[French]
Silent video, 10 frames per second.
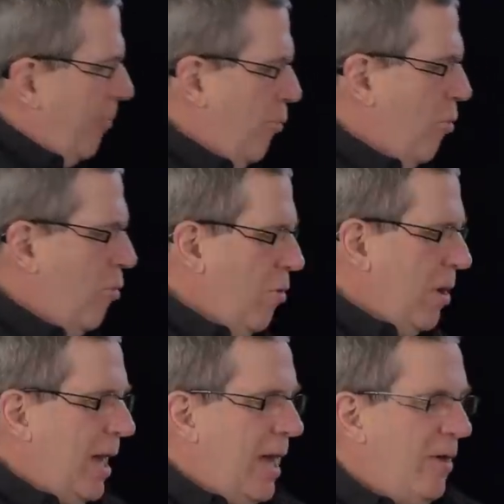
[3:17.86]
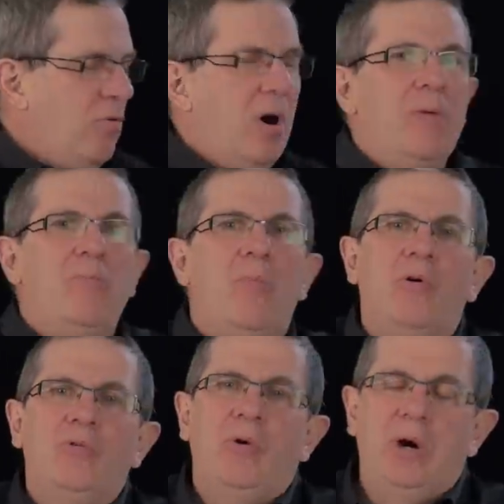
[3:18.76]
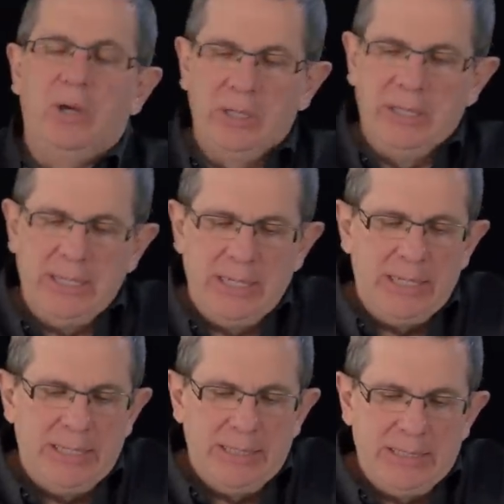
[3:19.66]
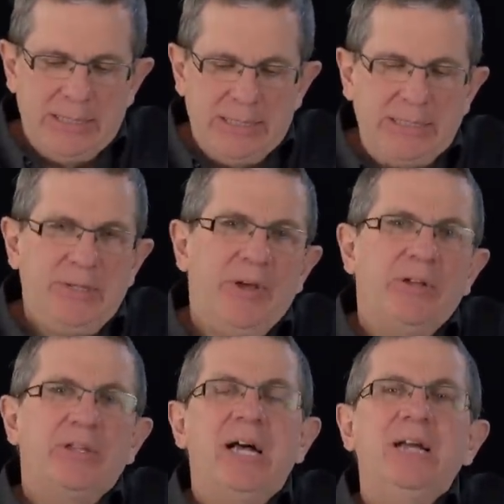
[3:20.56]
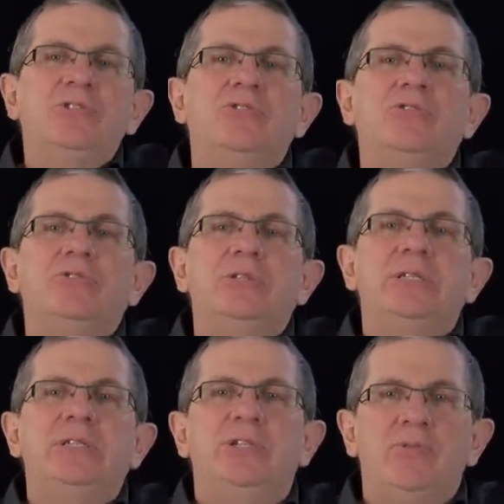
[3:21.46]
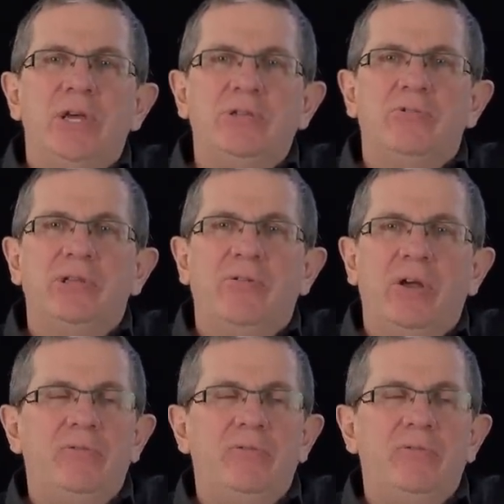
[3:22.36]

pour avoir mon noir. Ce qui fait que dans une situation de la vraie